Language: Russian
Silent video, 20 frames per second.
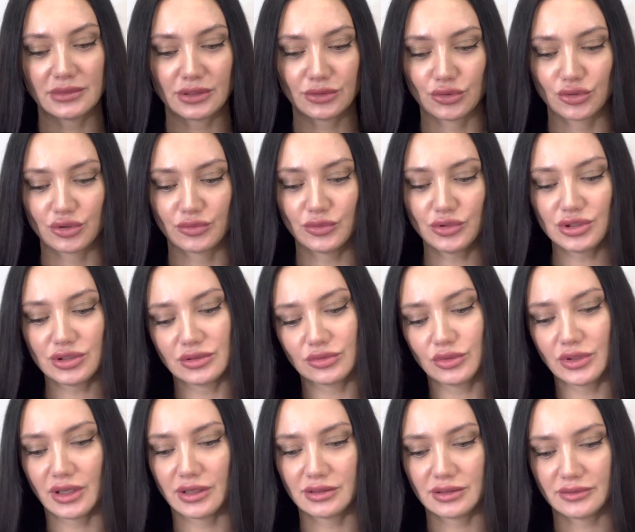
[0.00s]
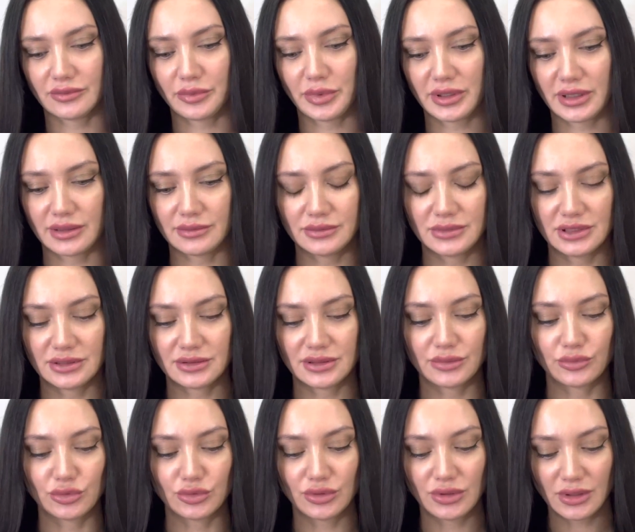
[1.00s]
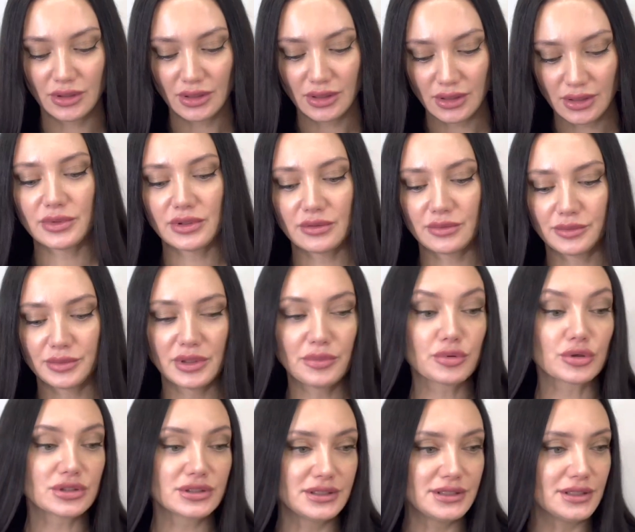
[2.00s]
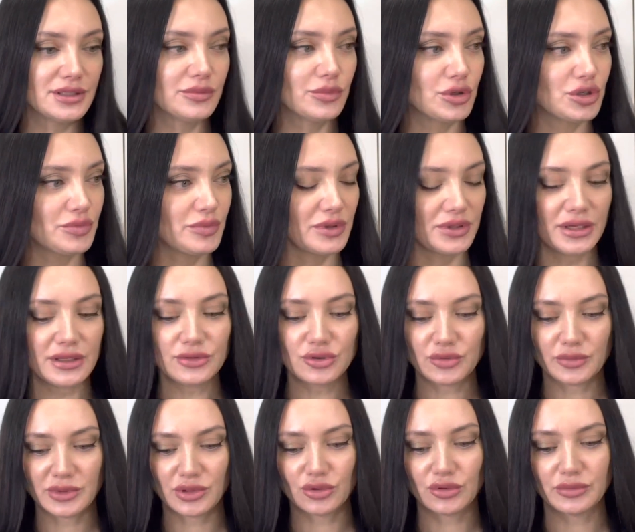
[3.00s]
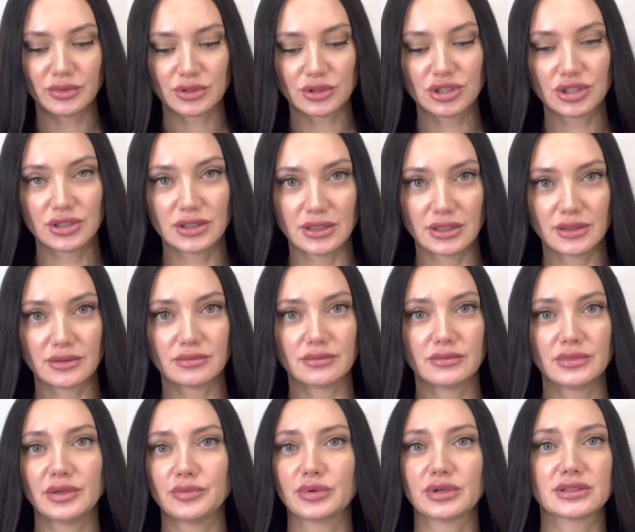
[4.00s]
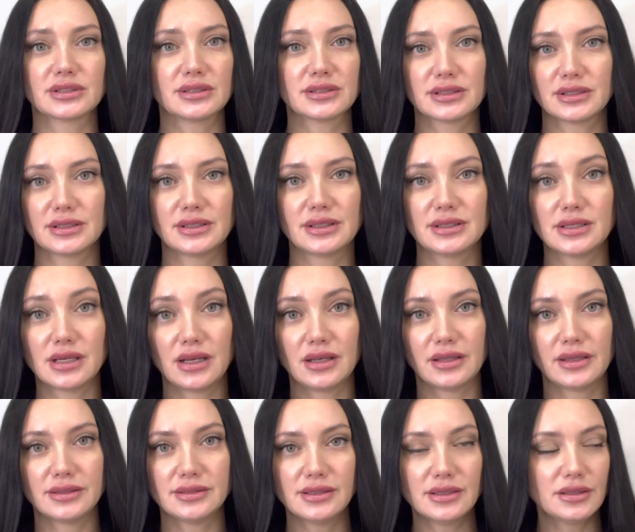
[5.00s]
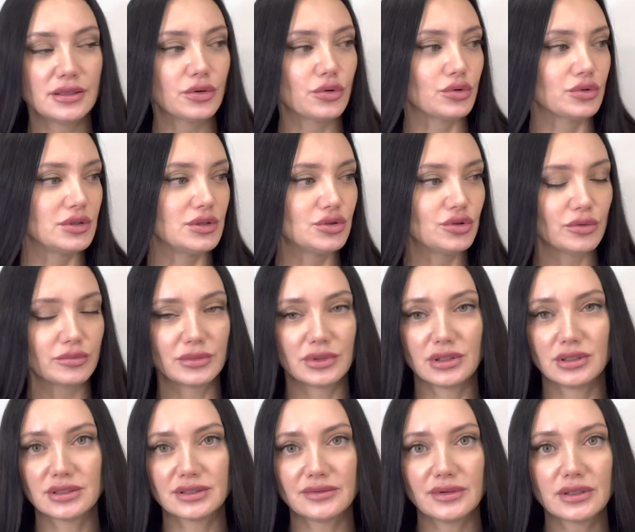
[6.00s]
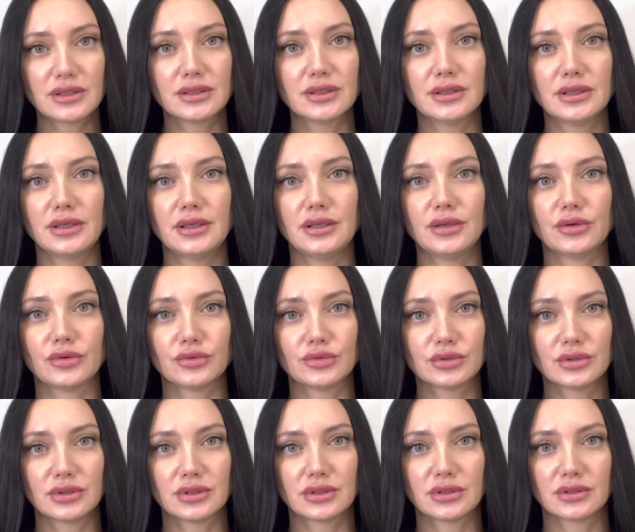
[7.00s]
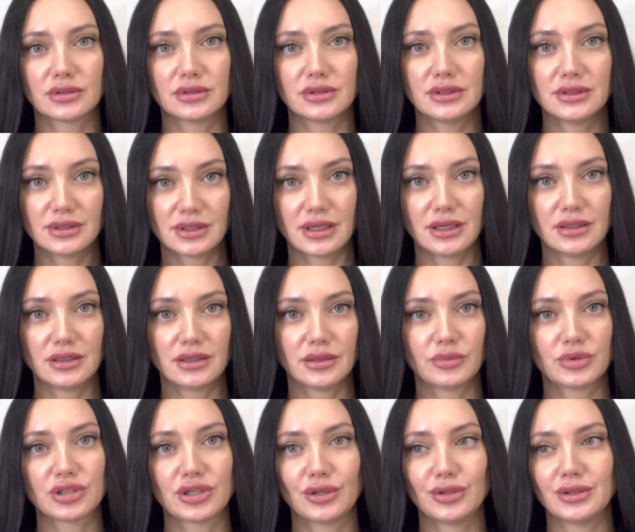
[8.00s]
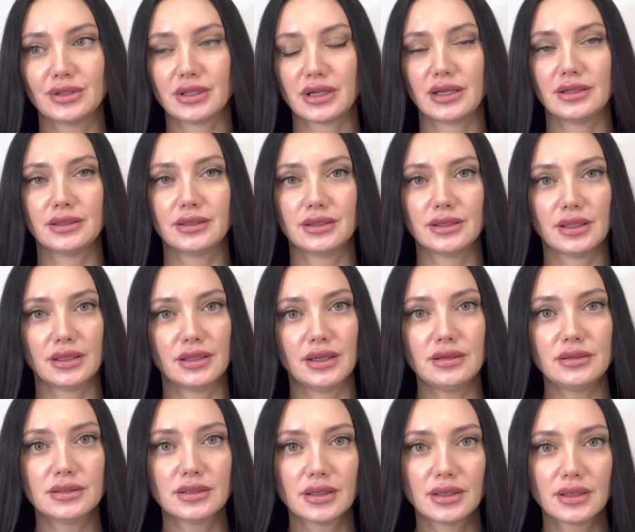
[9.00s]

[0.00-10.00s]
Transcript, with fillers: так тоже можно, но я этого пока делать не буду. Мне просто синий больше понравился, мне номер 4. Мне показался это идеальный оттенок, он не темный, не светлый, он э, нейтральный. Обожаю нейтральные тона